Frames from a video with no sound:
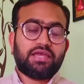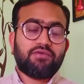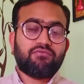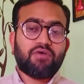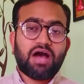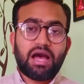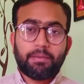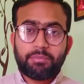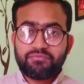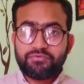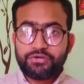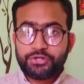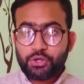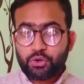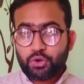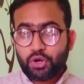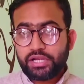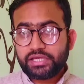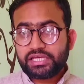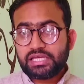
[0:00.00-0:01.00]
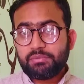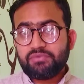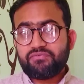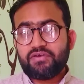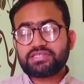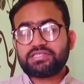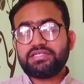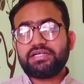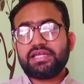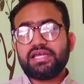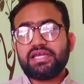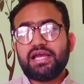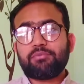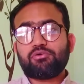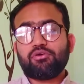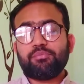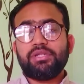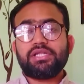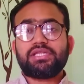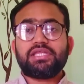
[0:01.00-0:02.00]
वहां पर वीडियो कॉलिंग की भी फैसिलिटी आपको
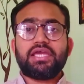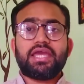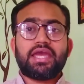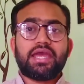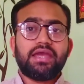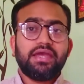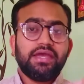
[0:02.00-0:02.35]
मिलती है